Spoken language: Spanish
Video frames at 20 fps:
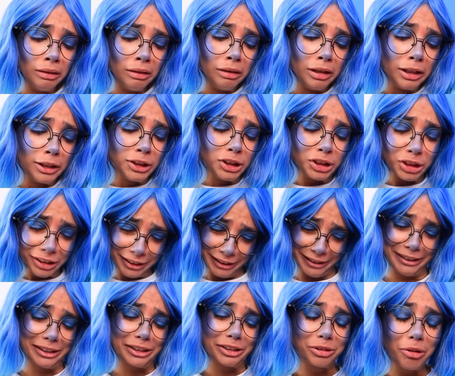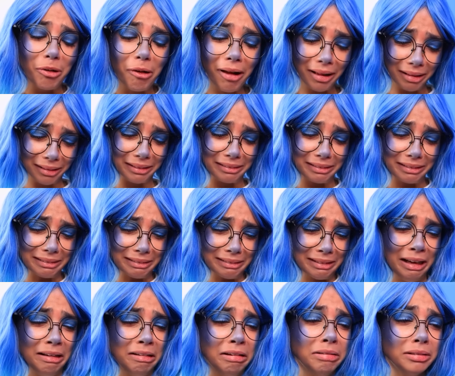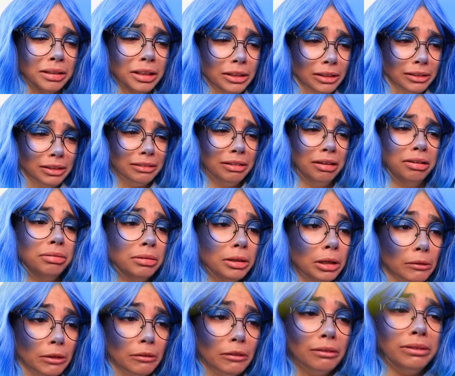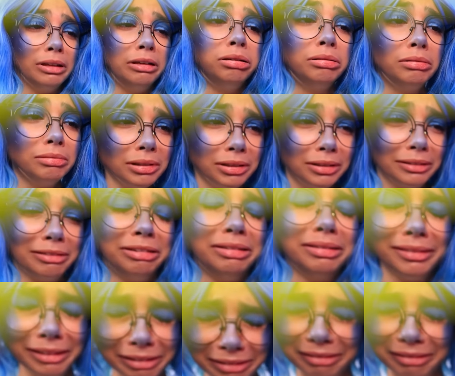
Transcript: Nuestra Riley se está haciendo mayor. Ya va a cumplir 13 años.